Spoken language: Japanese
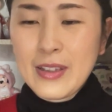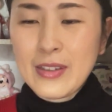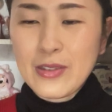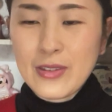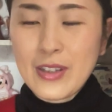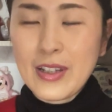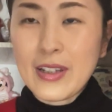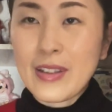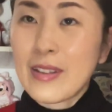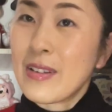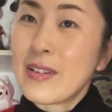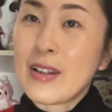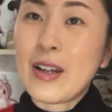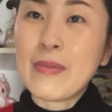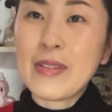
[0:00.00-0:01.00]
スタイ
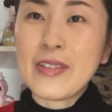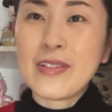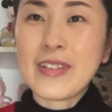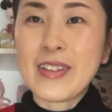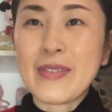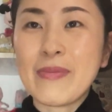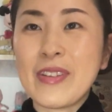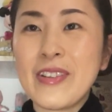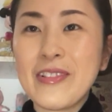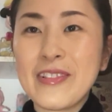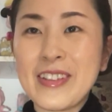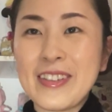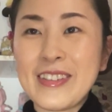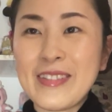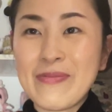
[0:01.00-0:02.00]
髪の毛美容
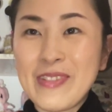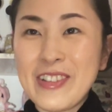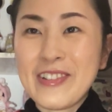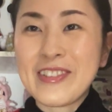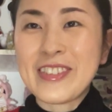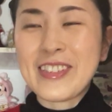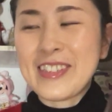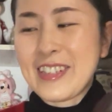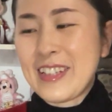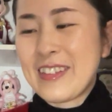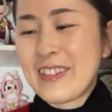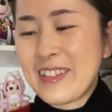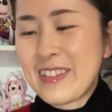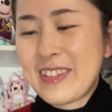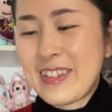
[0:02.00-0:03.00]
院美容師さ
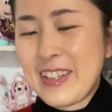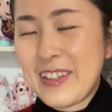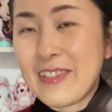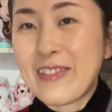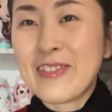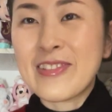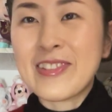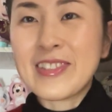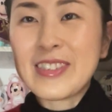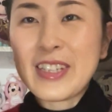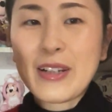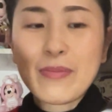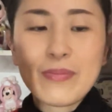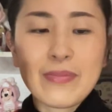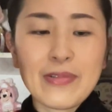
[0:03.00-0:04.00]
んでこの
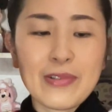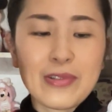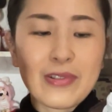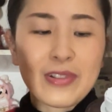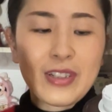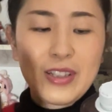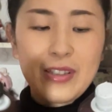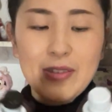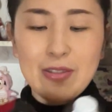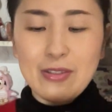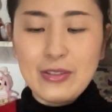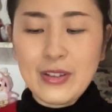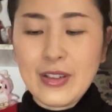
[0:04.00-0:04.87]
シャンプーとリンス